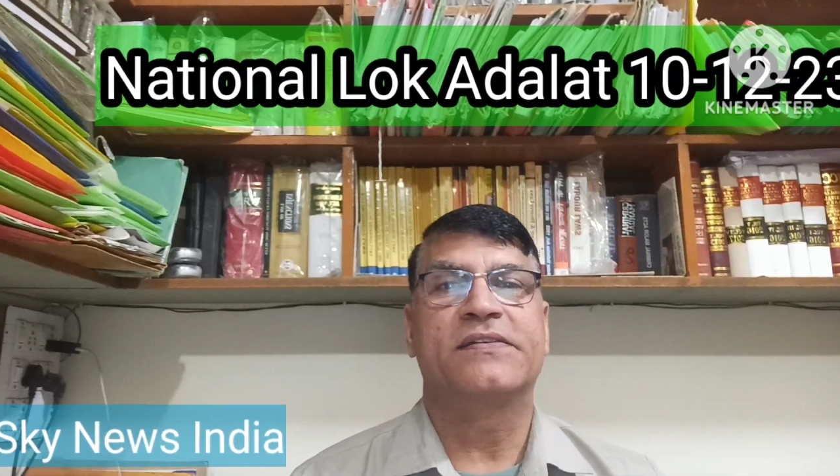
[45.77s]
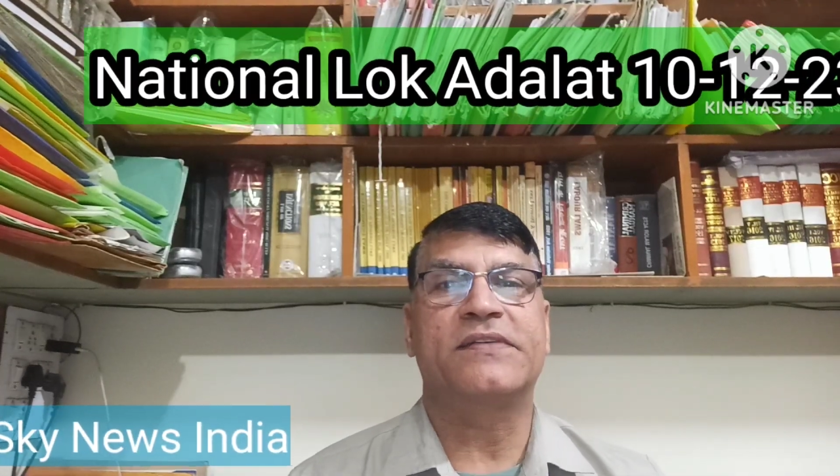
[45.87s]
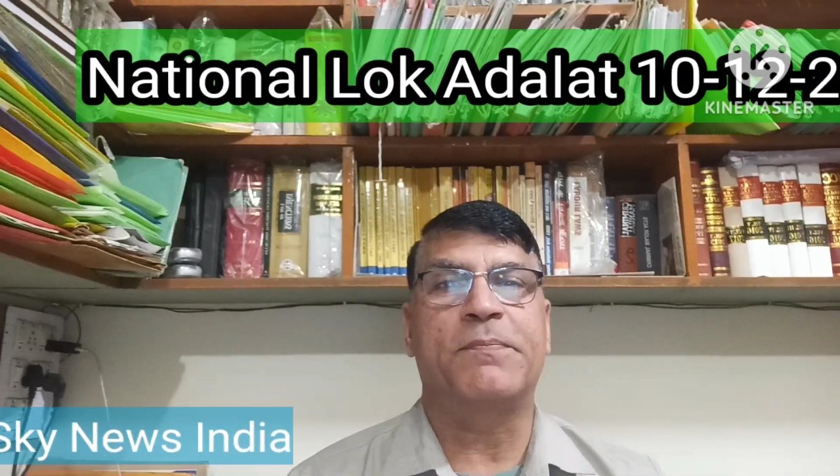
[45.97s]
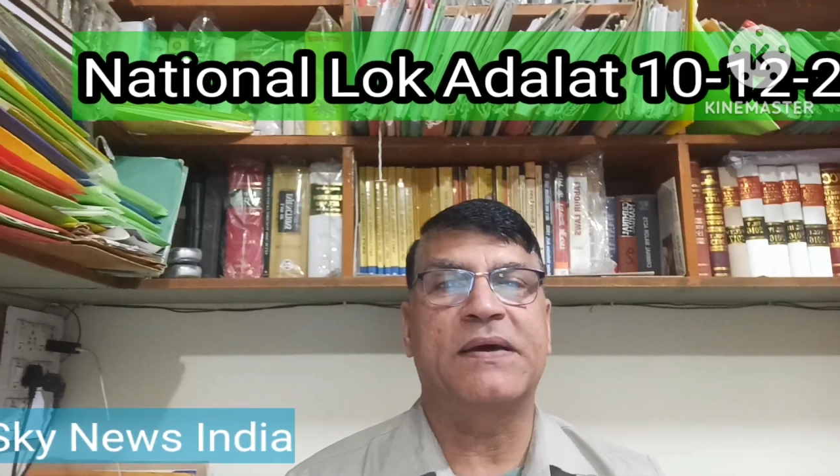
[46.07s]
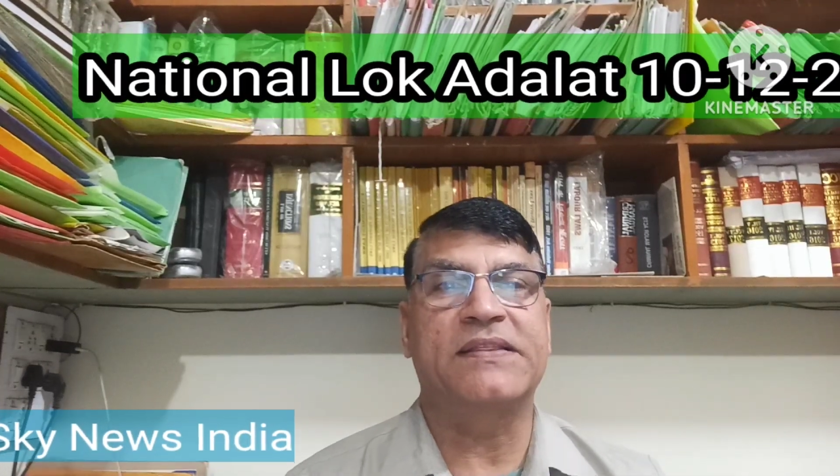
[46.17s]

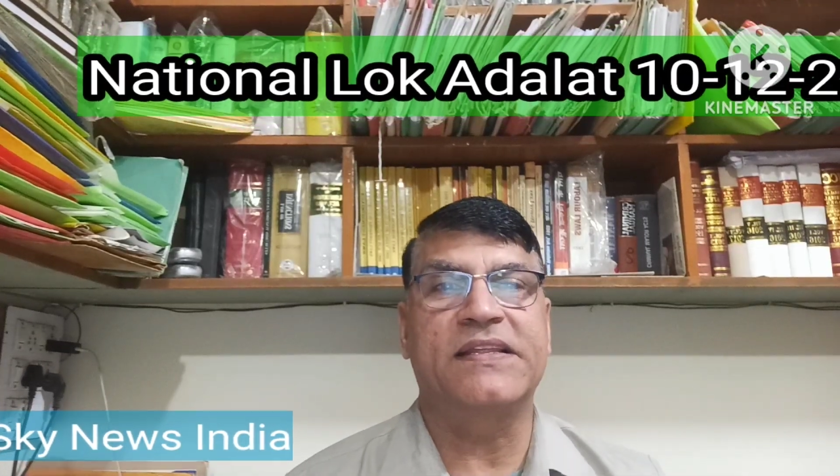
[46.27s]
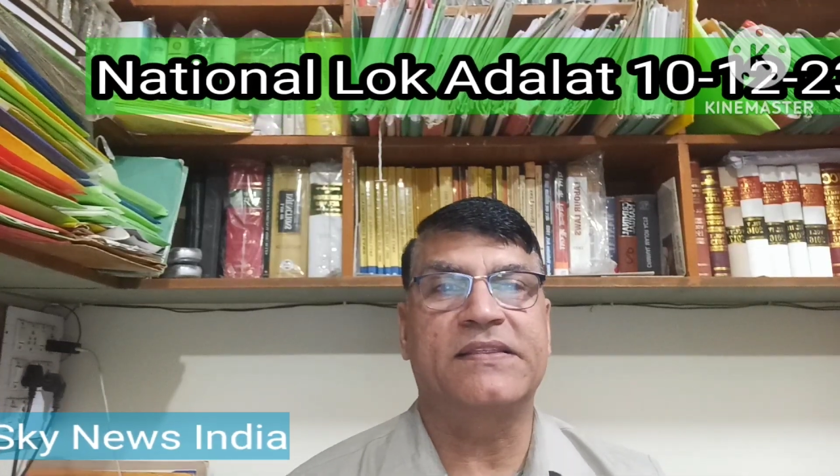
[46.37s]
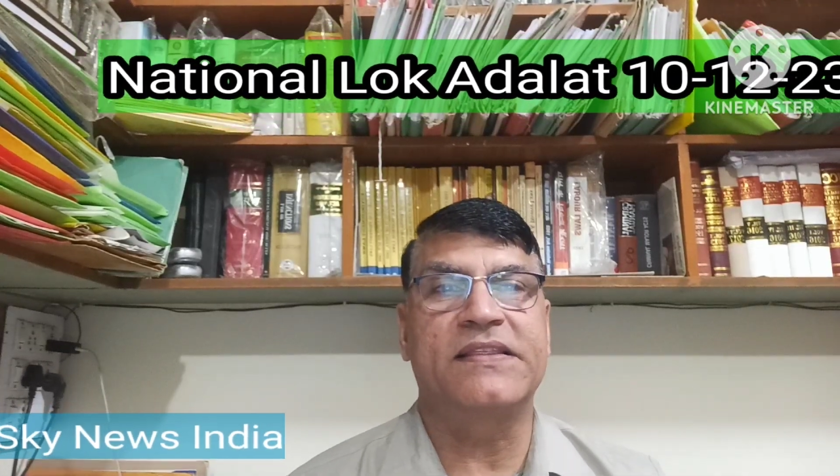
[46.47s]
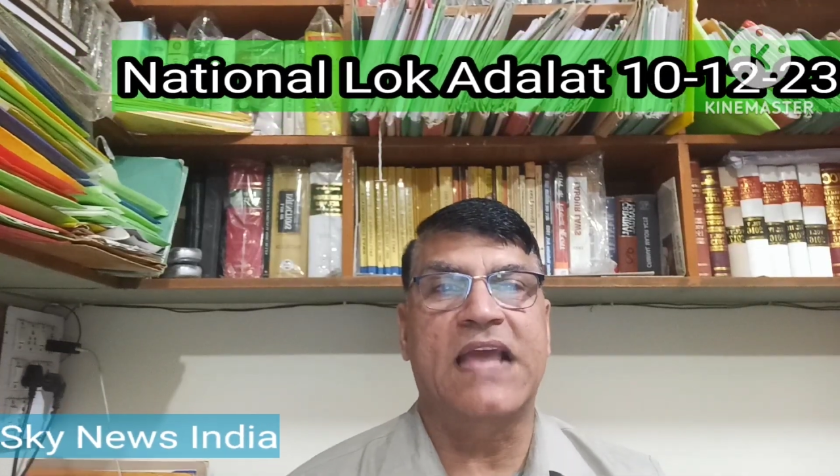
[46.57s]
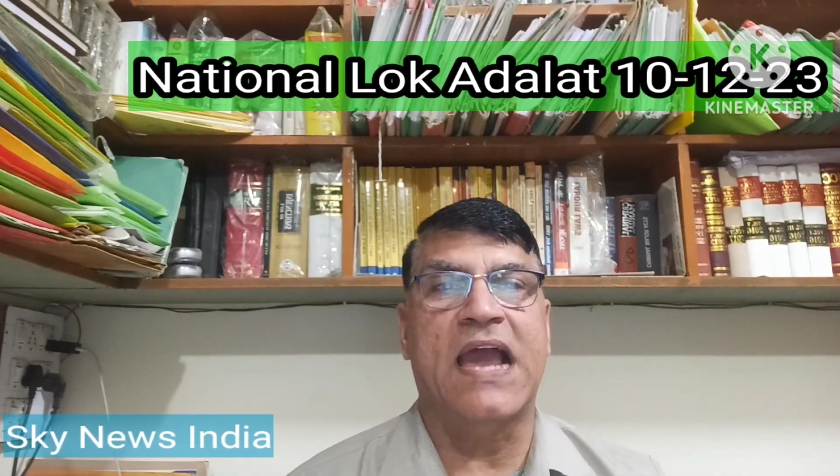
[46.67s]

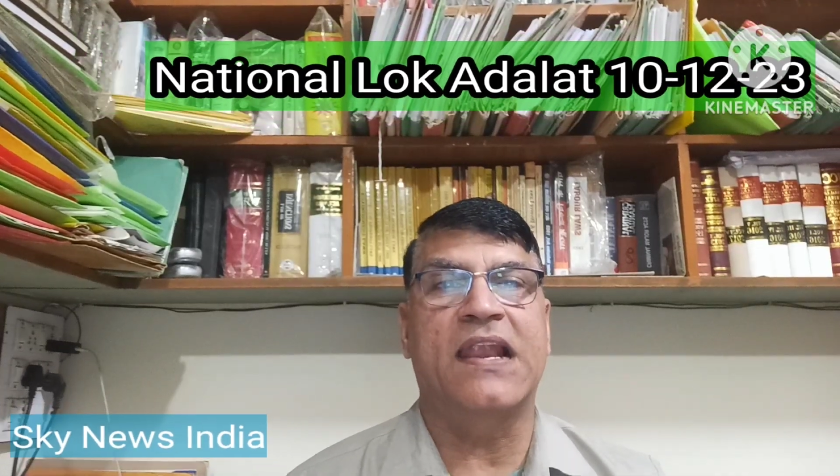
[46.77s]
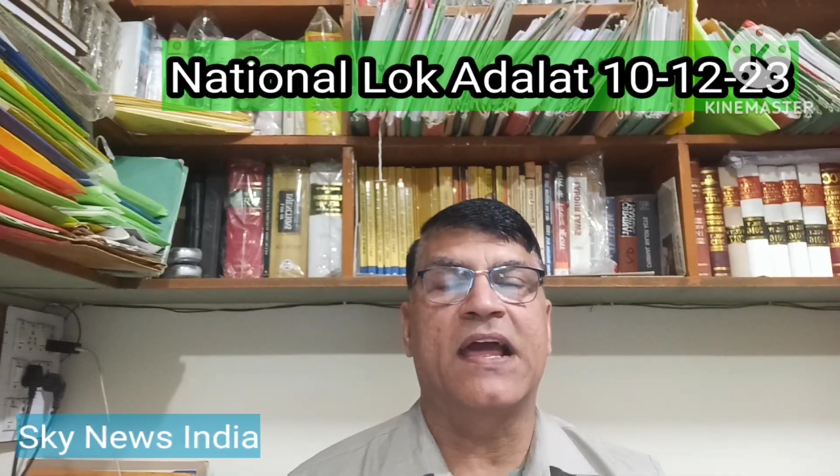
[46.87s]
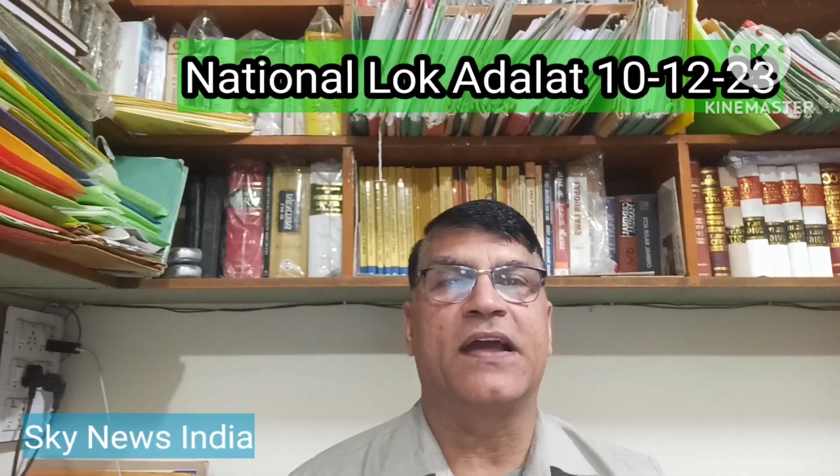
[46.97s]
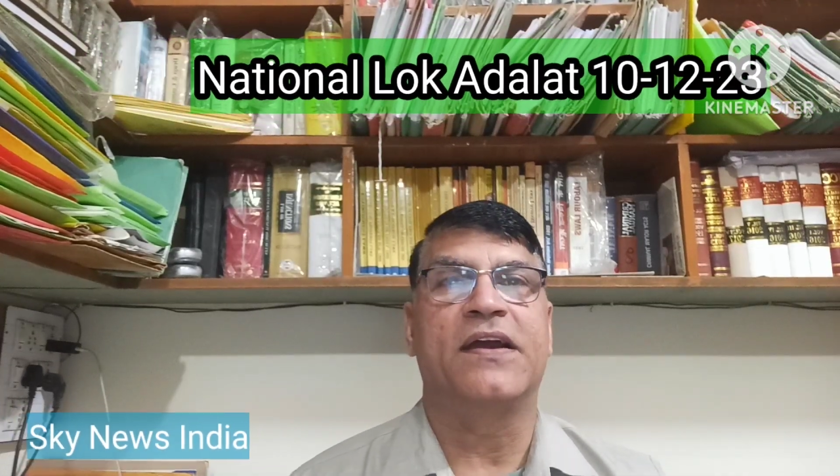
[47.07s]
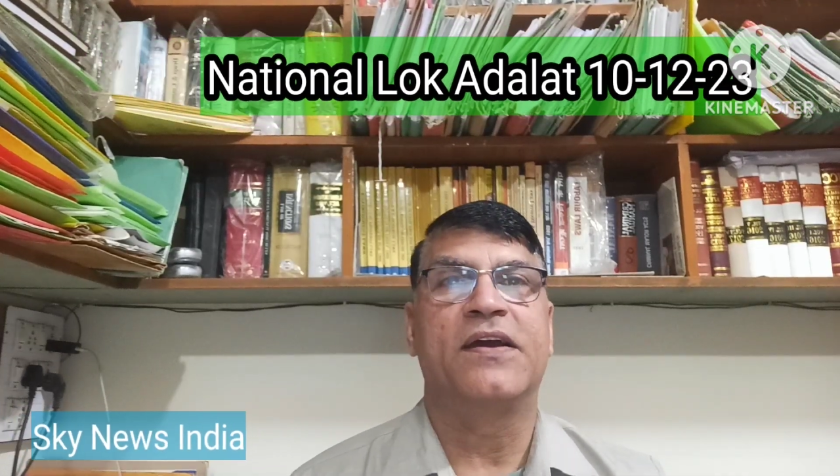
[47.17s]
संबंधित न्यायालय